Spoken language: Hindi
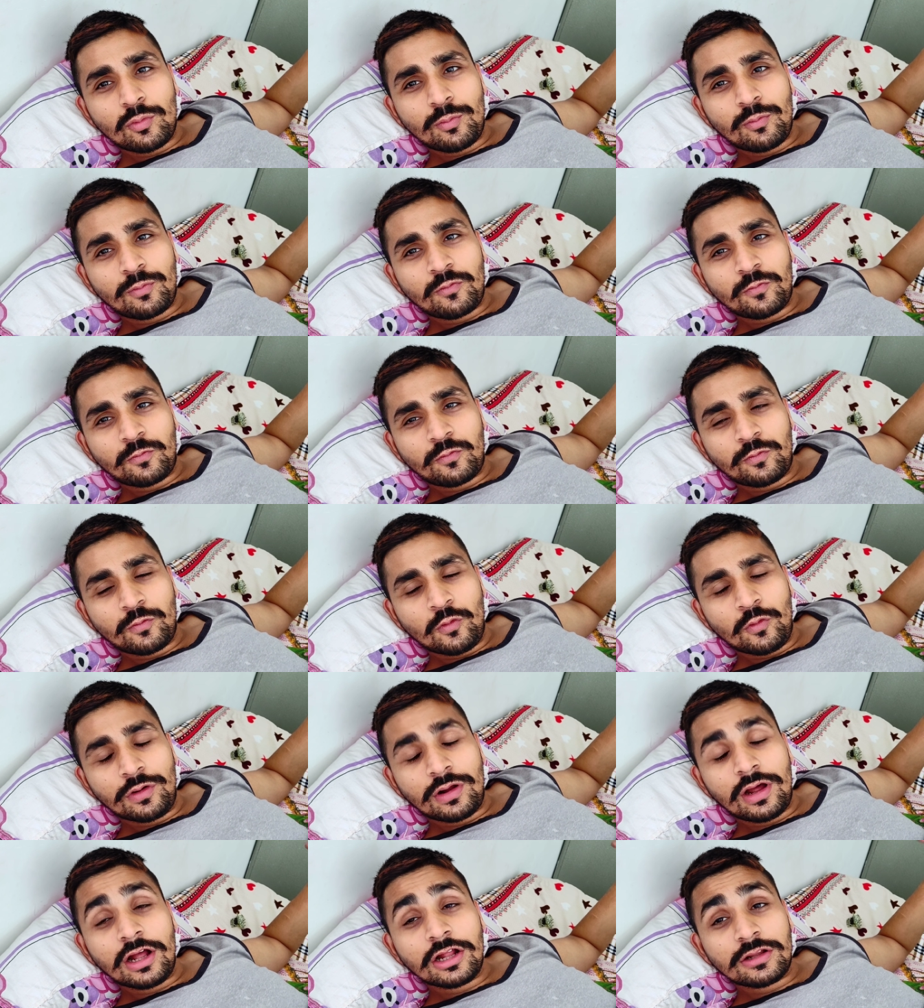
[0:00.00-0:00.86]

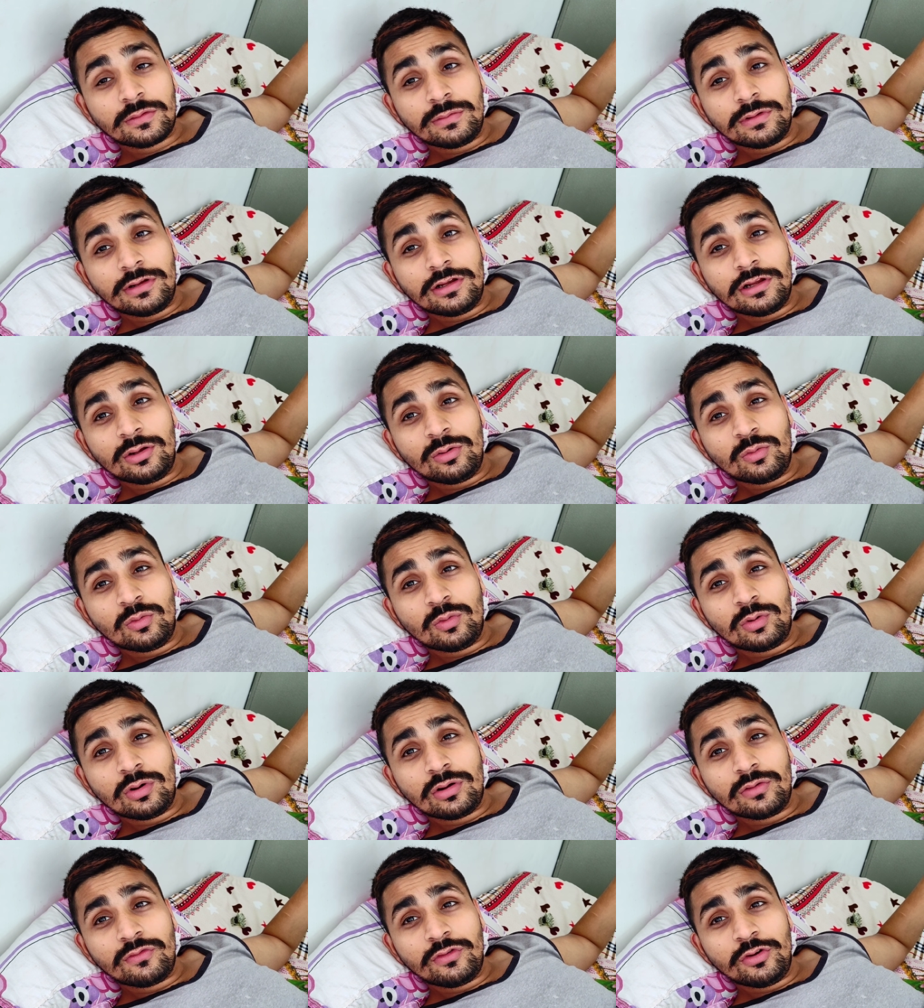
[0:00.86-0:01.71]
फ़ोन हाथ में ले लूँ
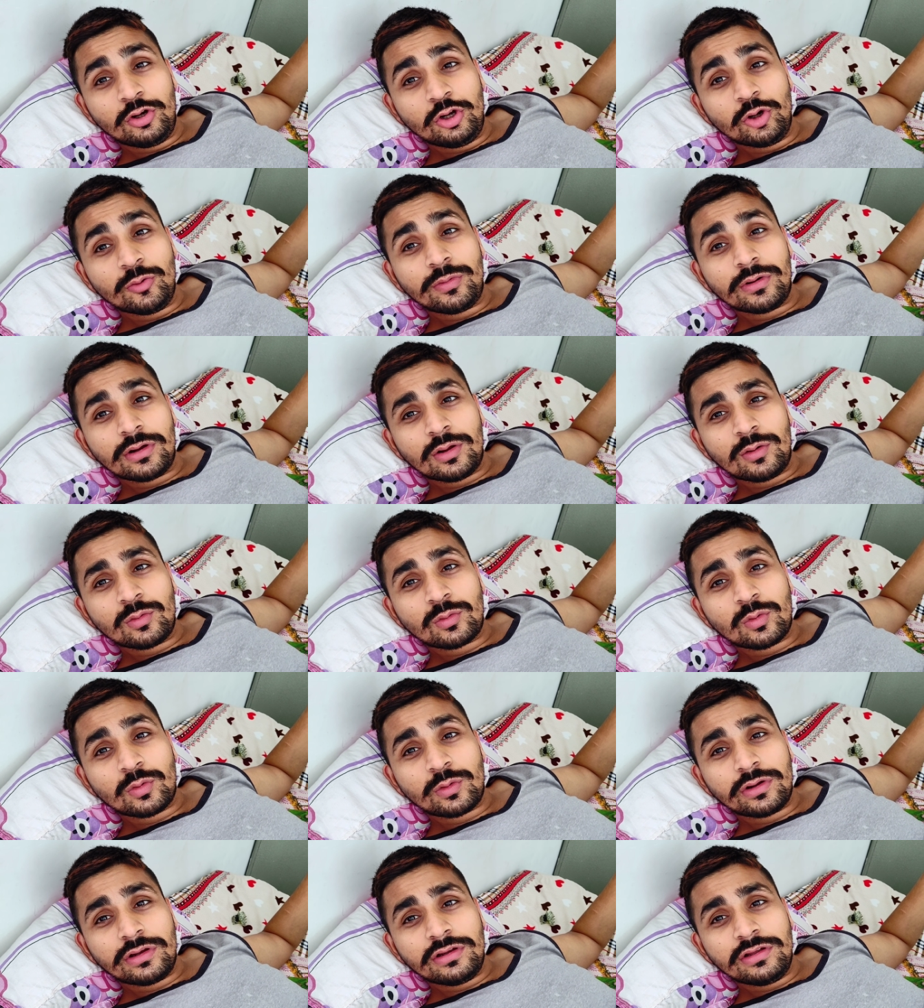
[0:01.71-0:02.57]
और वीडियो बनाऊँ
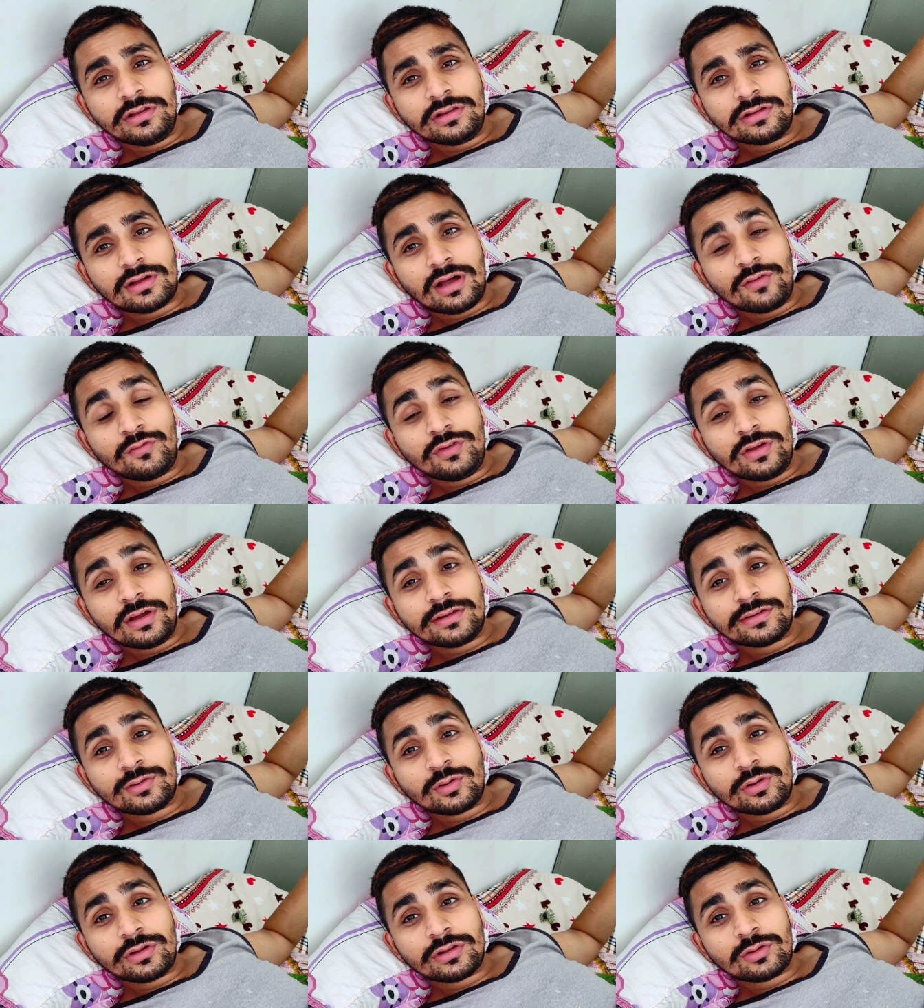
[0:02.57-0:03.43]
क्योंकि नींद काफ़ी
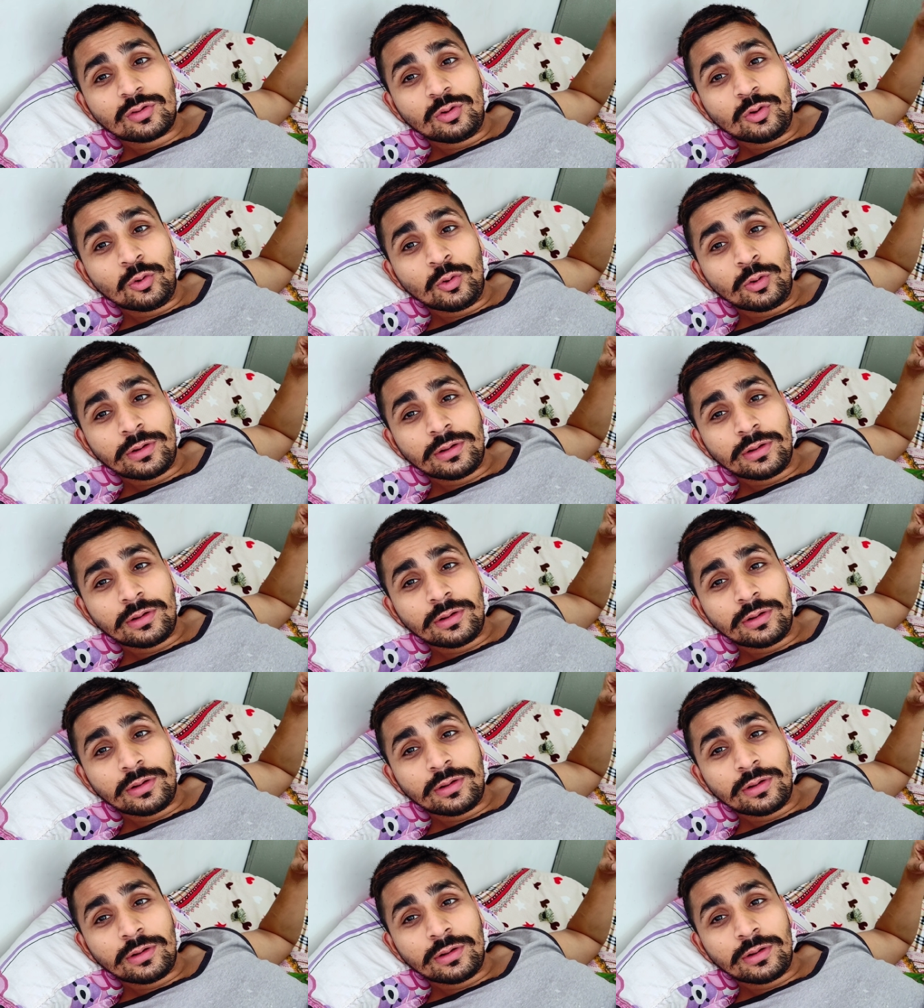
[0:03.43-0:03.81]
आती है एक तो